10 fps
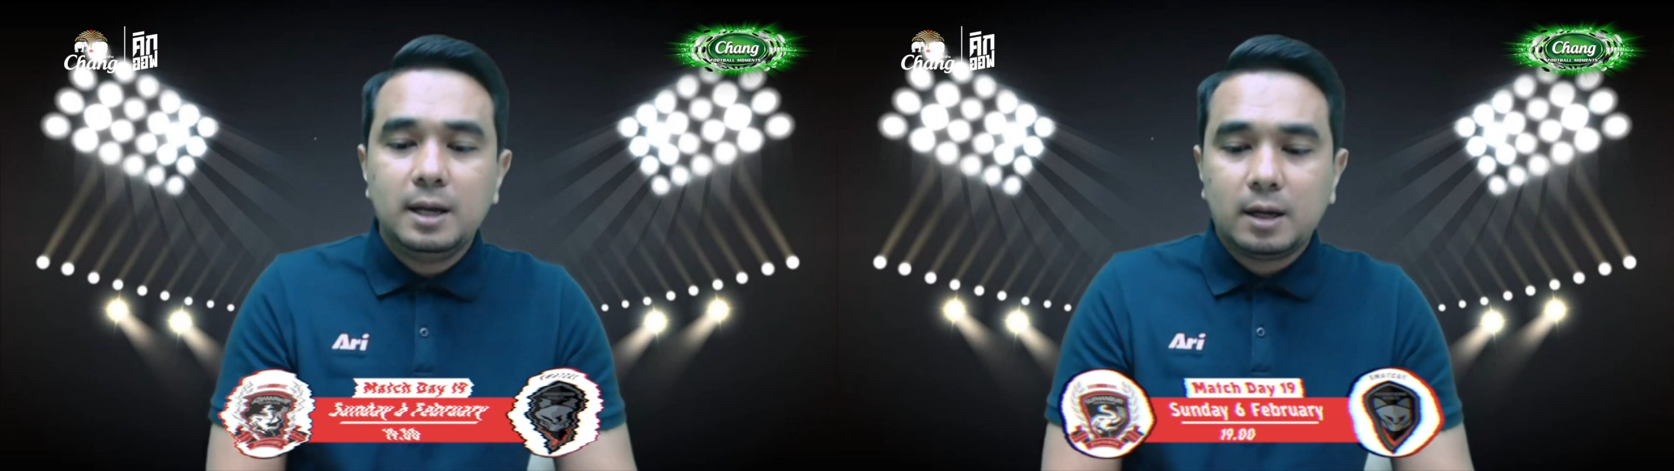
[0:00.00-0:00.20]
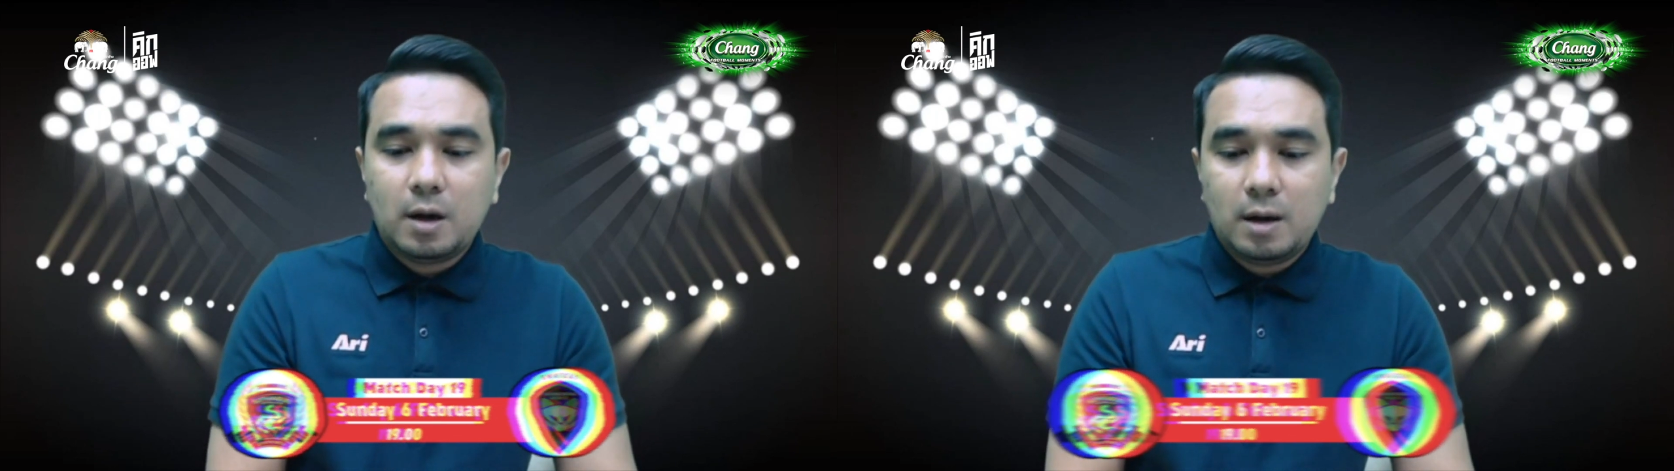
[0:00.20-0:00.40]

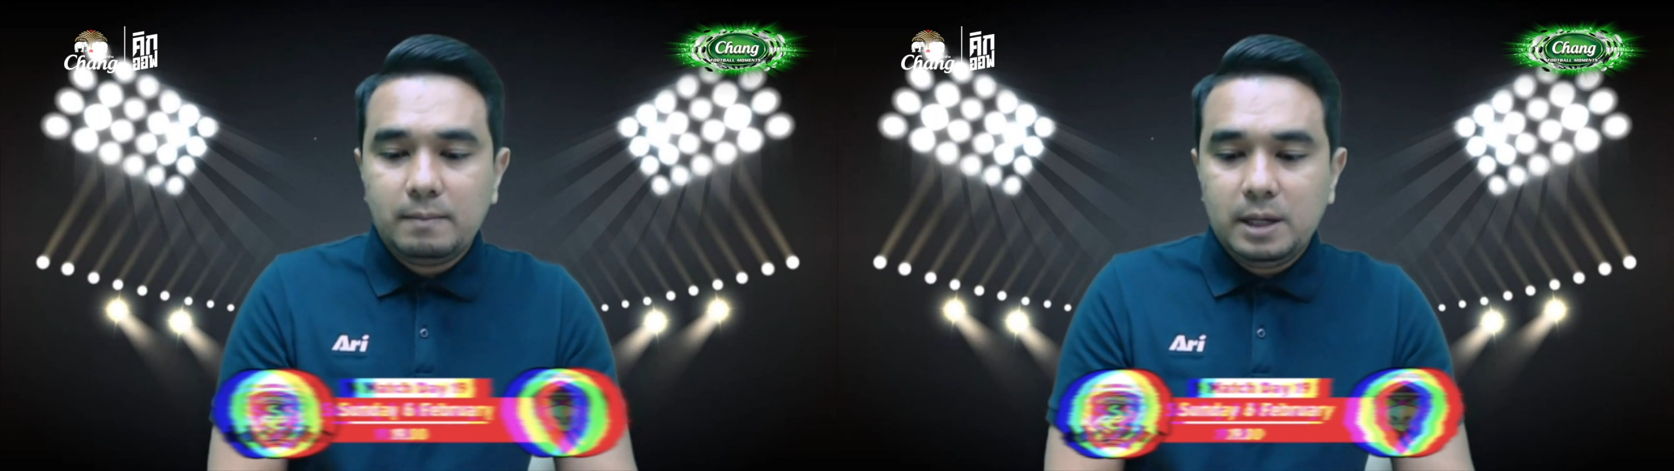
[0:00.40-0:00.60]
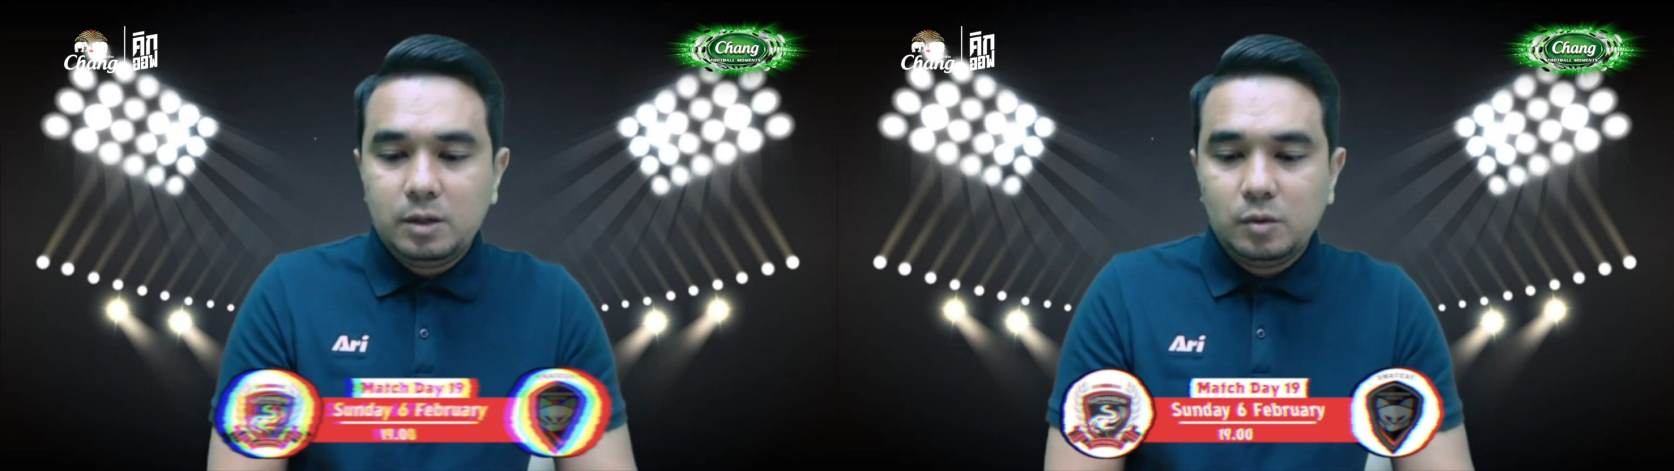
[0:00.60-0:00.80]
ก็
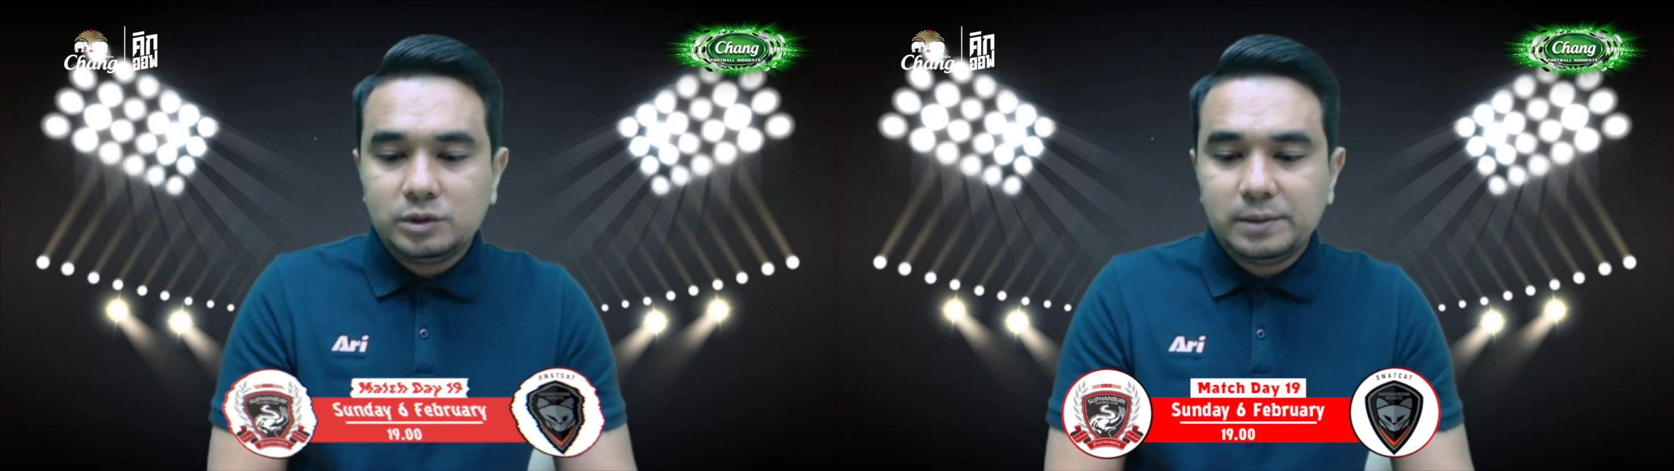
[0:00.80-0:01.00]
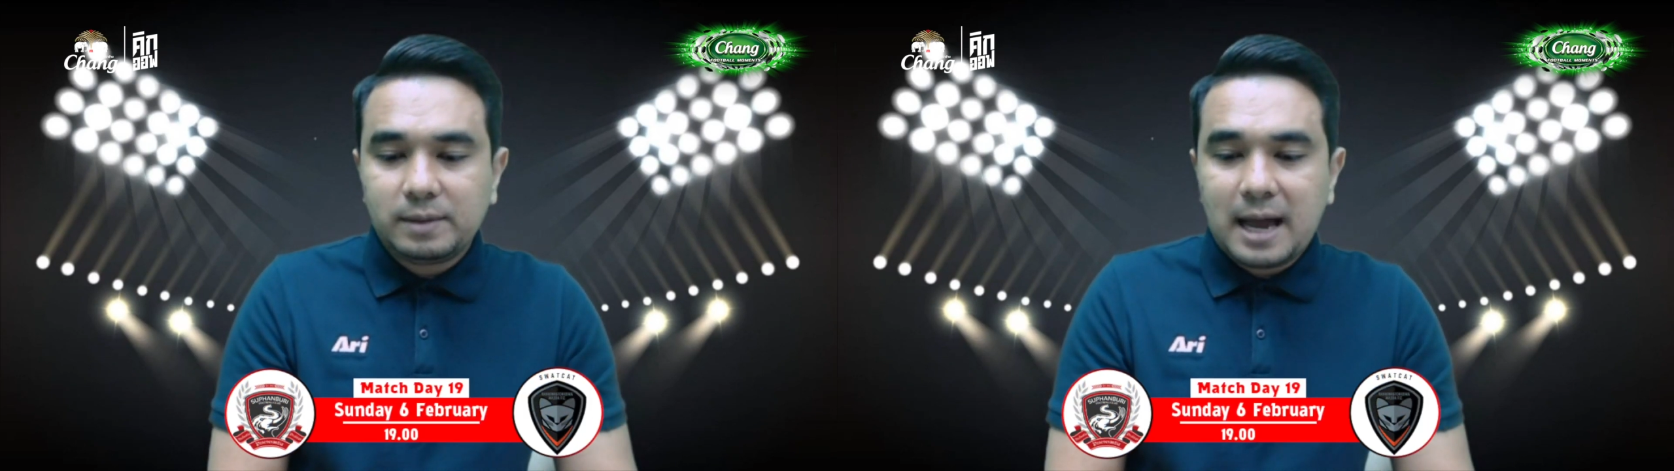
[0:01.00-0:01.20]
มีอยู่
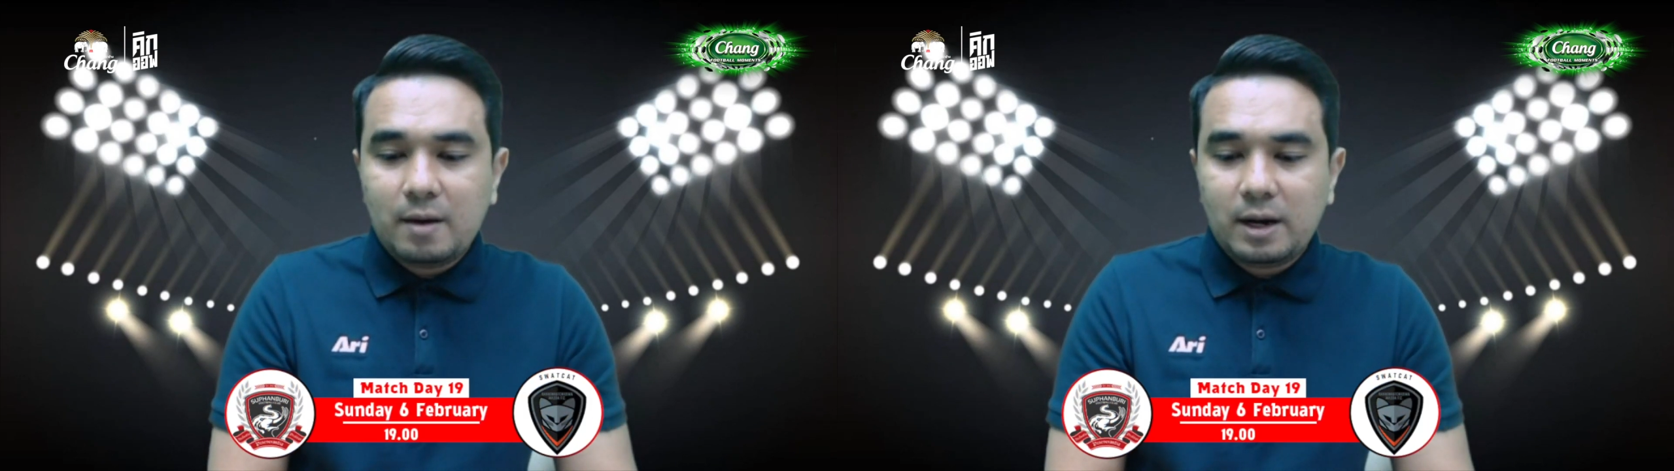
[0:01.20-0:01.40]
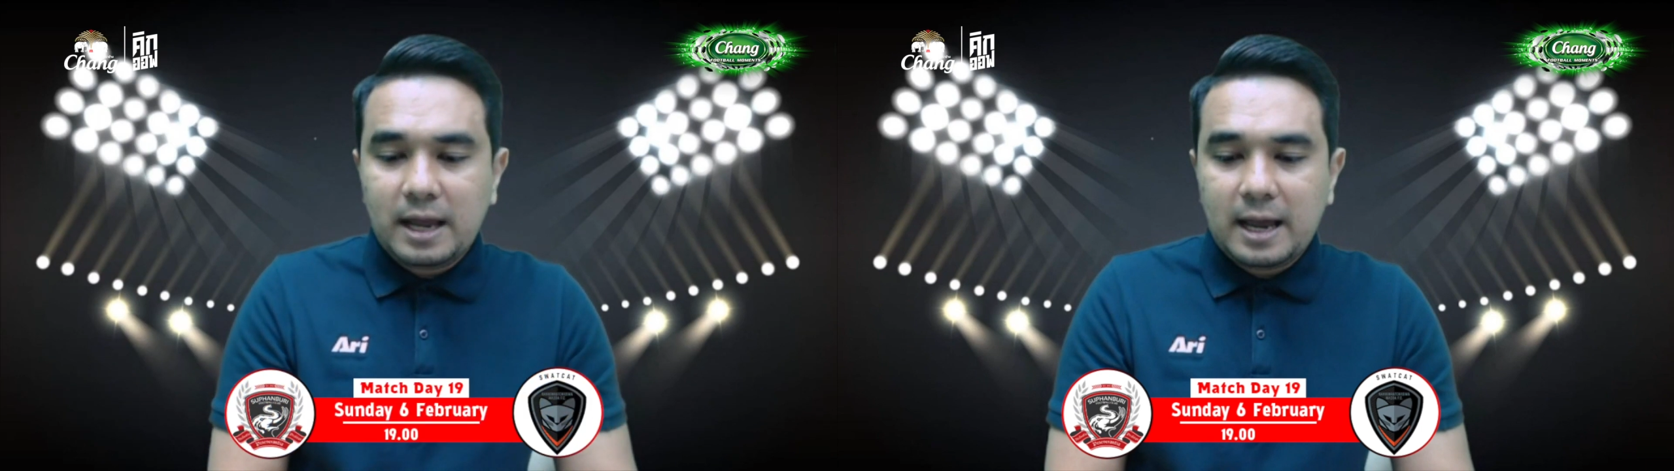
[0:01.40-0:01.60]
19
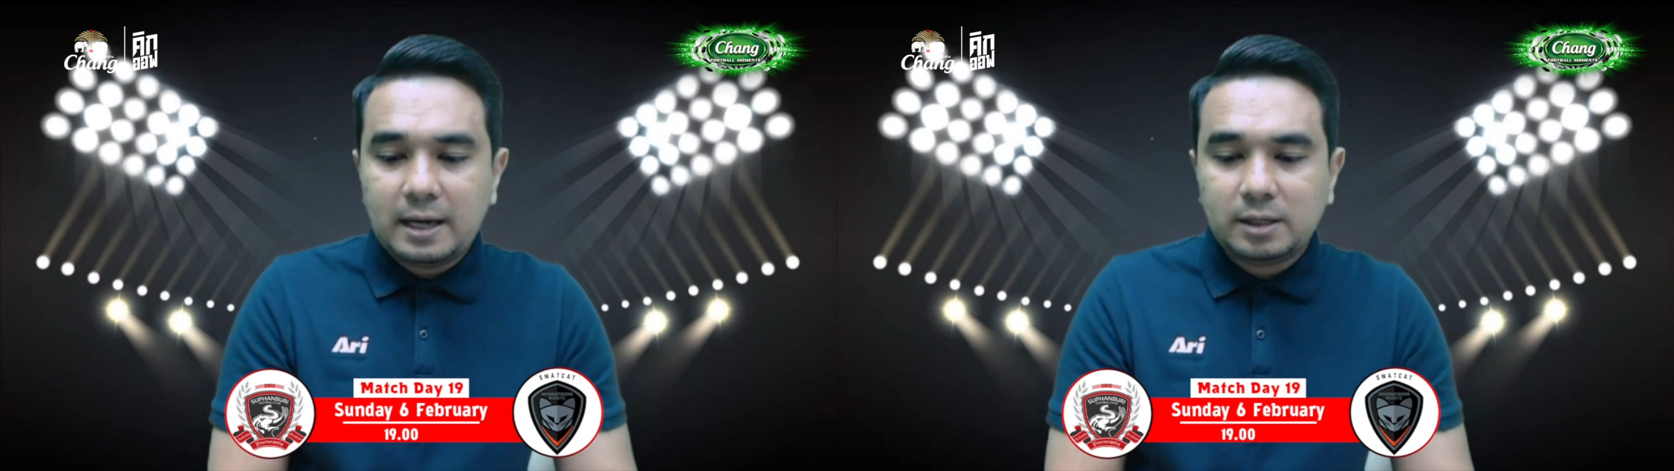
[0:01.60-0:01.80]
คะแนน